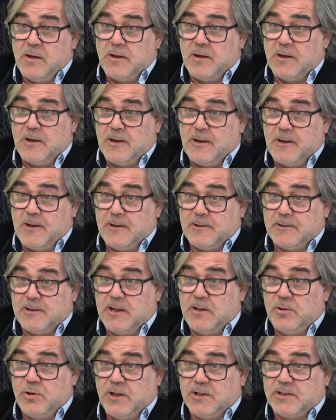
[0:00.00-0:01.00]
uh,
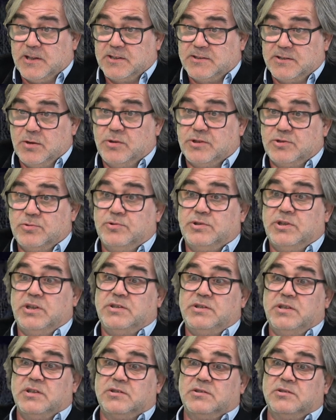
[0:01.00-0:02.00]
tendo em atenção às
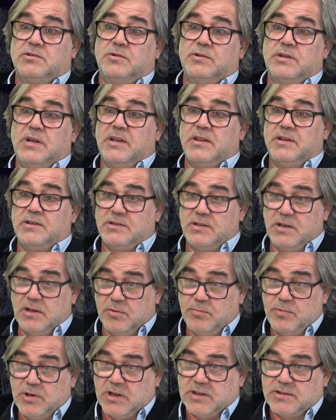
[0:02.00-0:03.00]
notícias que são dadas na
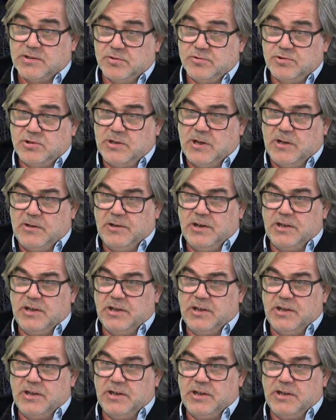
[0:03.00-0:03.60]
comunicação social,